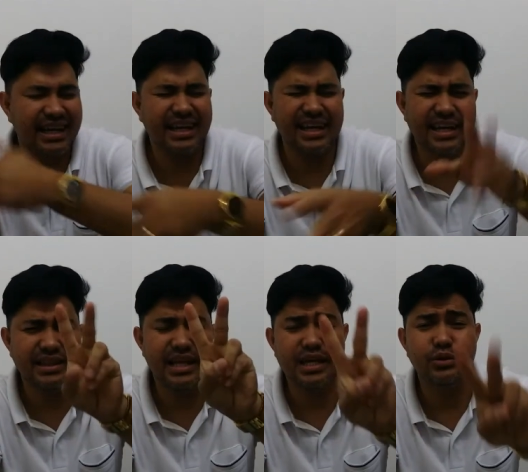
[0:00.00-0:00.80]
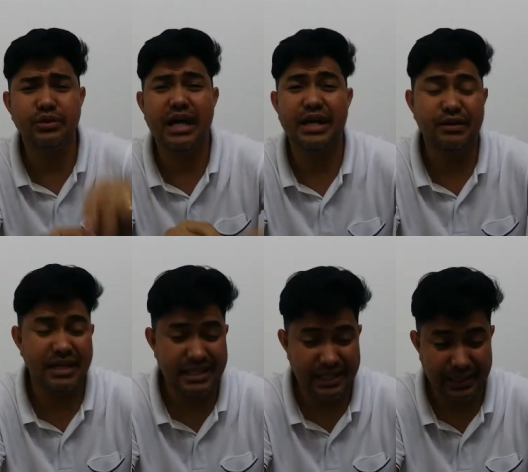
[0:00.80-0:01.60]
again. Ayan, take 2 tayo
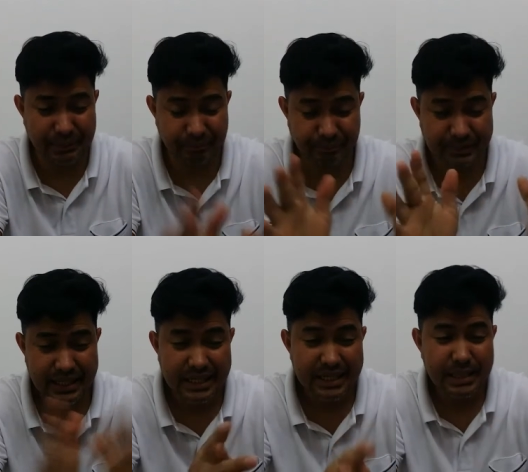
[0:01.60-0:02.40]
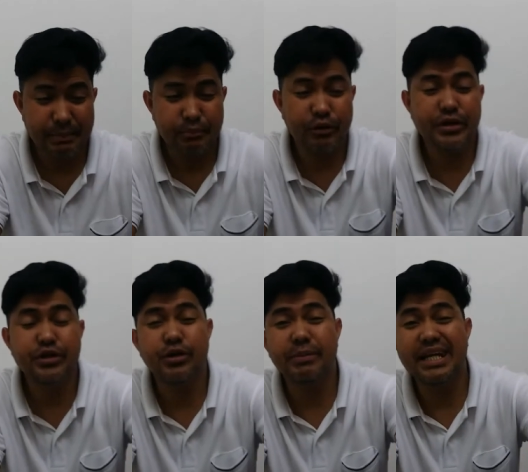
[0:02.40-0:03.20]
kasi
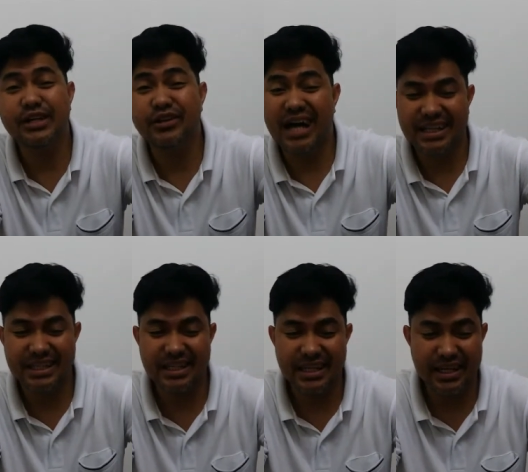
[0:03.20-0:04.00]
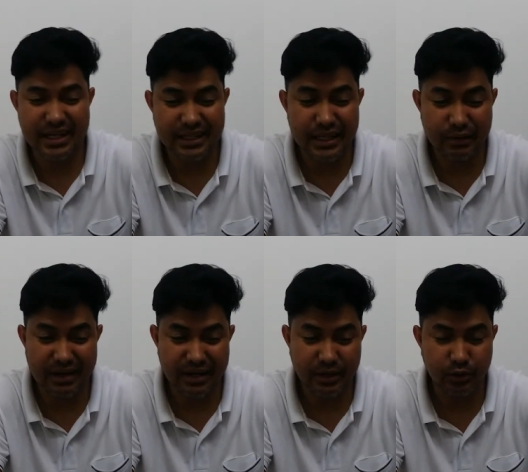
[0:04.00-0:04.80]
medyo mali yung ating uh,
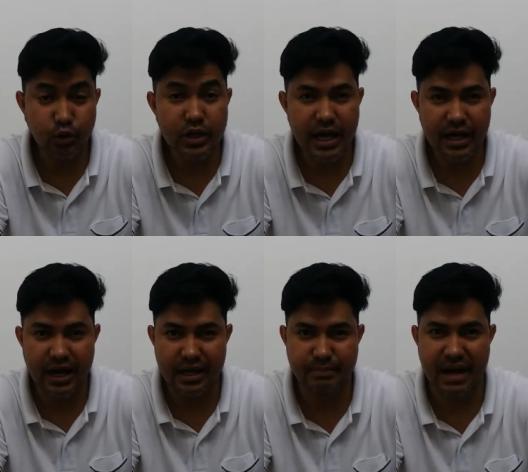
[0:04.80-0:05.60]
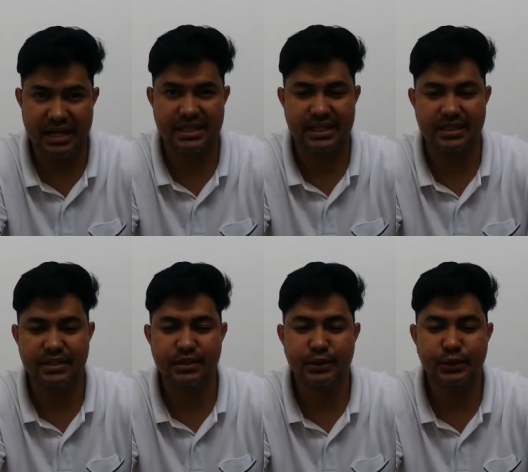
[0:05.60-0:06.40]
ginawang unang unboxing.
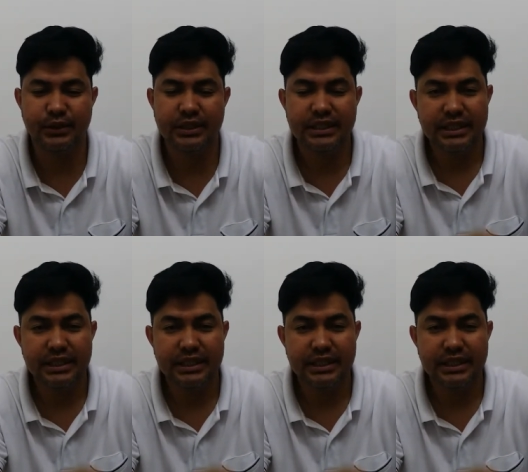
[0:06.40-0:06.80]
So,